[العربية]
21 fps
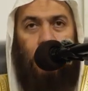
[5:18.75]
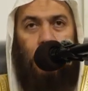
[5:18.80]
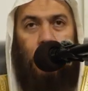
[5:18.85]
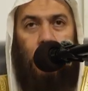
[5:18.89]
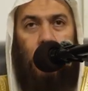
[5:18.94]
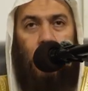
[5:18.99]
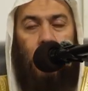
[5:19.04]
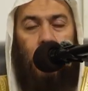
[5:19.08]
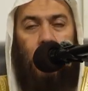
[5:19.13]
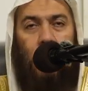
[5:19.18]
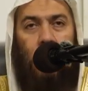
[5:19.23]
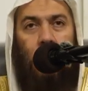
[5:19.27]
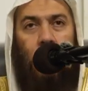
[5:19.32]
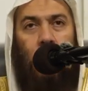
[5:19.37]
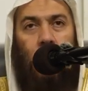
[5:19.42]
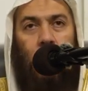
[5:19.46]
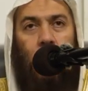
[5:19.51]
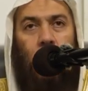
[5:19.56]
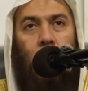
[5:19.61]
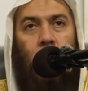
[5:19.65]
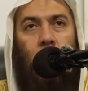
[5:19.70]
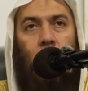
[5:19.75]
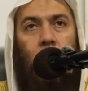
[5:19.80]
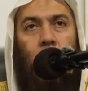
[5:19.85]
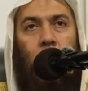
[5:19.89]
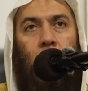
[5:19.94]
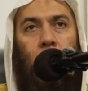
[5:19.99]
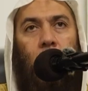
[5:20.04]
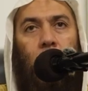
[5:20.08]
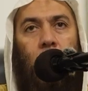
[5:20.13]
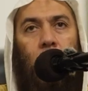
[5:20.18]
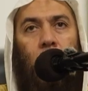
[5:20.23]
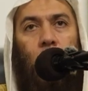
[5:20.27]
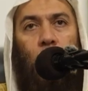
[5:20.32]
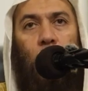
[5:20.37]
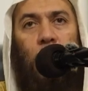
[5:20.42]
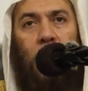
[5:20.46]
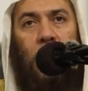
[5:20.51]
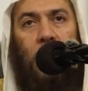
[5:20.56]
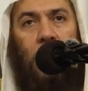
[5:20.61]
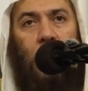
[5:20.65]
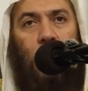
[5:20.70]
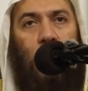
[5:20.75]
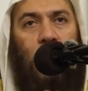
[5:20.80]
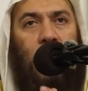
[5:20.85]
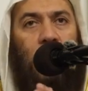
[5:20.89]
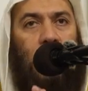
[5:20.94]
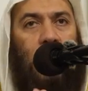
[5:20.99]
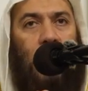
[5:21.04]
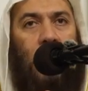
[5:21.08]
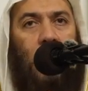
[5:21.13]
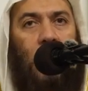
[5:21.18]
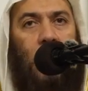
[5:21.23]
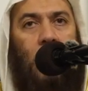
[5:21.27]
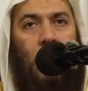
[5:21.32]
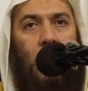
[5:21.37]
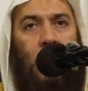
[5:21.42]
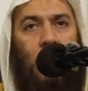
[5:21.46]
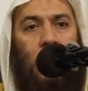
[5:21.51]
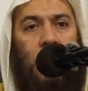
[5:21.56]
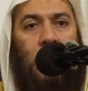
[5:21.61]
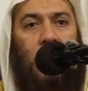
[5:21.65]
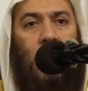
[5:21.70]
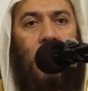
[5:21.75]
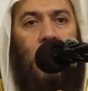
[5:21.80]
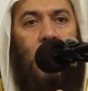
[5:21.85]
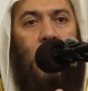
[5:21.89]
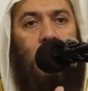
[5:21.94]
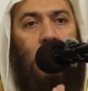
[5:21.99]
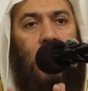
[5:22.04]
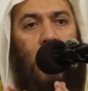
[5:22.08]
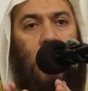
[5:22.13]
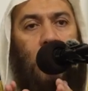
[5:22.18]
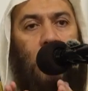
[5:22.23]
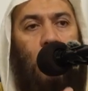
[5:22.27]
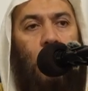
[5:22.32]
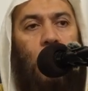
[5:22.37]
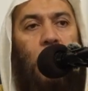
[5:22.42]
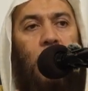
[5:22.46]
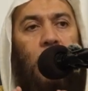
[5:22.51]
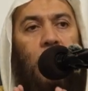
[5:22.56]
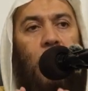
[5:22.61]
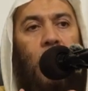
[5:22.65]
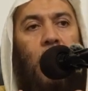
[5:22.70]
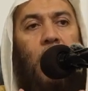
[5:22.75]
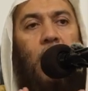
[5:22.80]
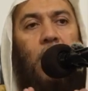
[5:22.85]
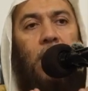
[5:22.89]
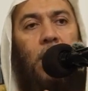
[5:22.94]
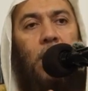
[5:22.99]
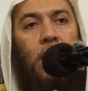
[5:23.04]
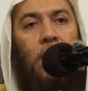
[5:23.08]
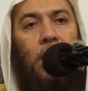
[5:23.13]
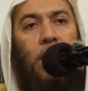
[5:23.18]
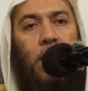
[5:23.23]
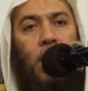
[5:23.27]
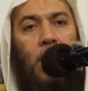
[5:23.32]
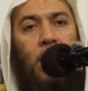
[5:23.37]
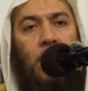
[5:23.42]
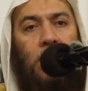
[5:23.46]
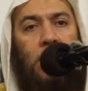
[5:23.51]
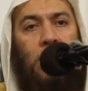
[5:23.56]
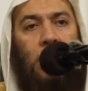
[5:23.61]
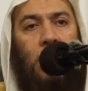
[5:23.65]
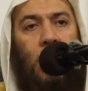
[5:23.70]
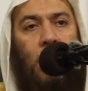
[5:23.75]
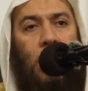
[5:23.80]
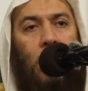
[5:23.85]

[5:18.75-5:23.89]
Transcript: أحدا أمر النبي صلى الله عليه وسلم أن يعلن هذا للناس